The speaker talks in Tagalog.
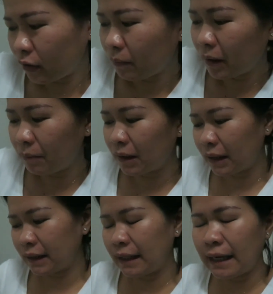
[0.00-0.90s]
Yung iba naman
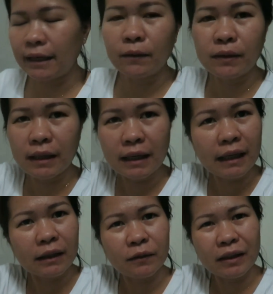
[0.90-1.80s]
kasi ayaw nilang
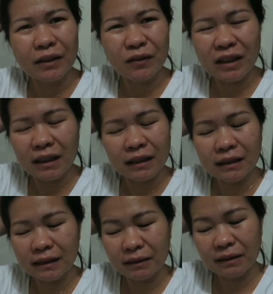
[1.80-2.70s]
ano, ayaw
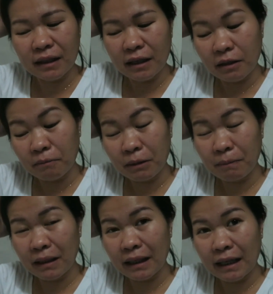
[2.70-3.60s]
nilang
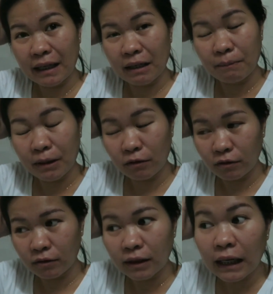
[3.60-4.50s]
magpalagay na pero
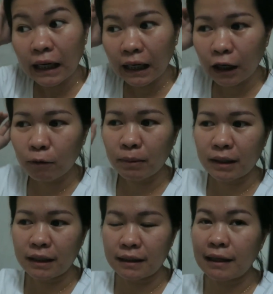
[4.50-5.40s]
ilalagay ko
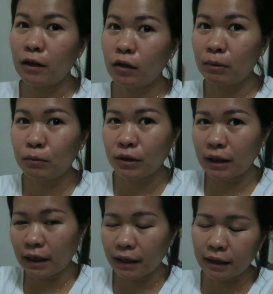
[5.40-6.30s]
pa rin as anonymous
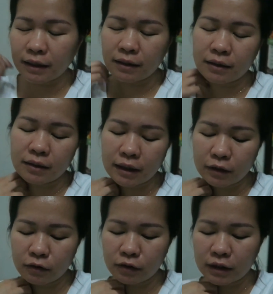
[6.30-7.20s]
na lang. Eh.
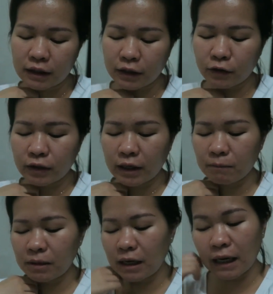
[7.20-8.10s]
Ano ko na lang yung
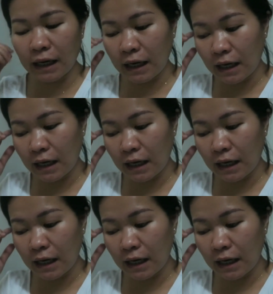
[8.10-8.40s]
name nila.